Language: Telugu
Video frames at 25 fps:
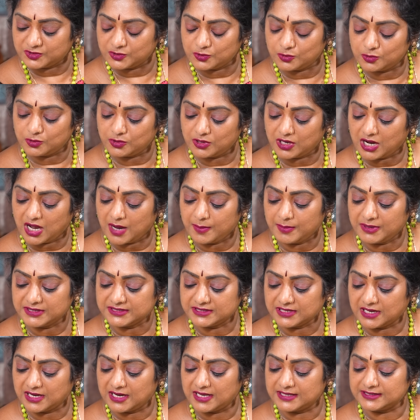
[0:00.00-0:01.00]
సో రా
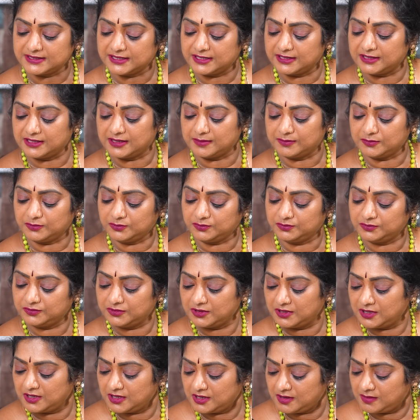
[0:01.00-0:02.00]
మసాలా చేద్దాము
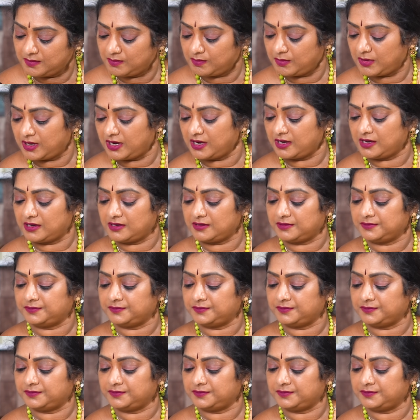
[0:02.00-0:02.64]
మన